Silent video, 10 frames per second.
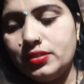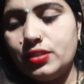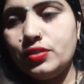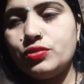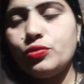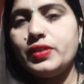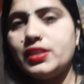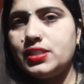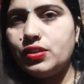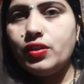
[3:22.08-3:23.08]
तो दोस्तों मैं
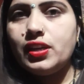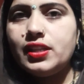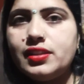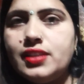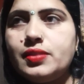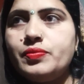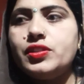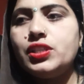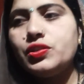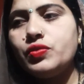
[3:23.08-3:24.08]
किसी को गलत नहीं
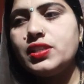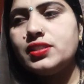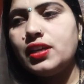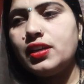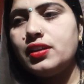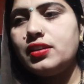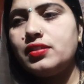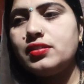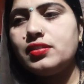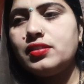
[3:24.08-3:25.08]
समझती क्योंकि
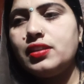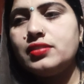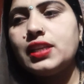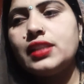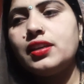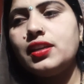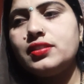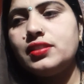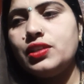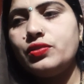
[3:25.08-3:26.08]
अगर इंसान
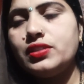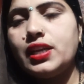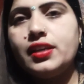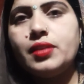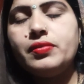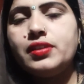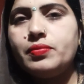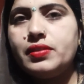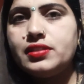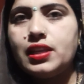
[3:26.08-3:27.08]
गलत नहीं होता है कभी
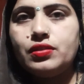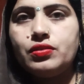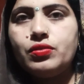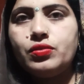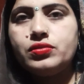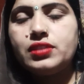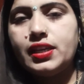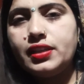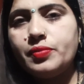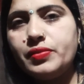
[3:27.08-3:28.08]
कभी इंसान को
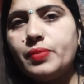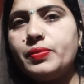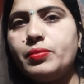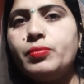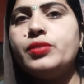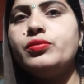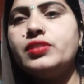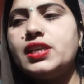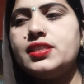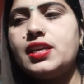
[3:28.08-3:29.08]
सारी कमियां अपने में भी
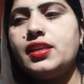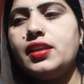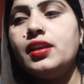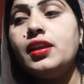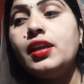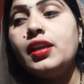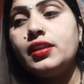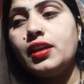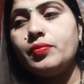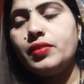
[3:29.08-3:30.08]
ढूंढना चाहिए
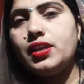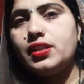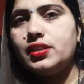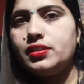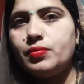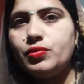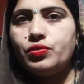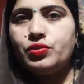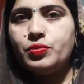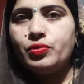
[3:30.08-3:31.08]
कि हम गलत हैं तभी वो
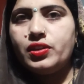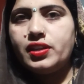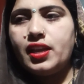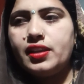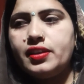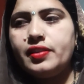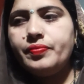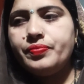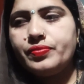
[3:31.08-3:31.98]
कुछ बोल रहे हैं